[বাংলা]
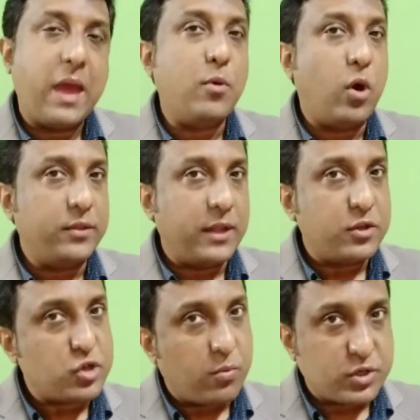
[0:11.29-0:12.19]
এবং
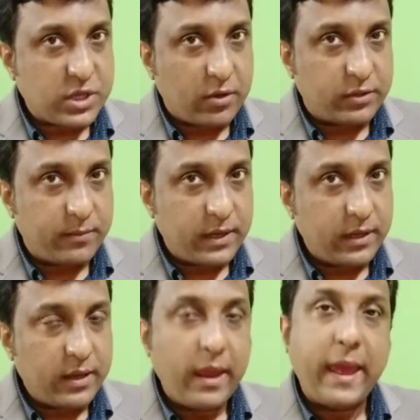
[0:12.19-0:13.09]
অন্যান্য সমস্যা হতে পারে
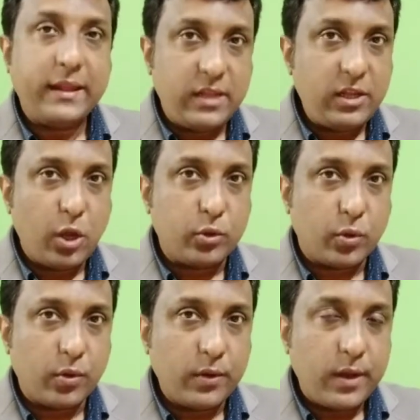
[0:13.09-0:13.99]
দ্বিতীয়ত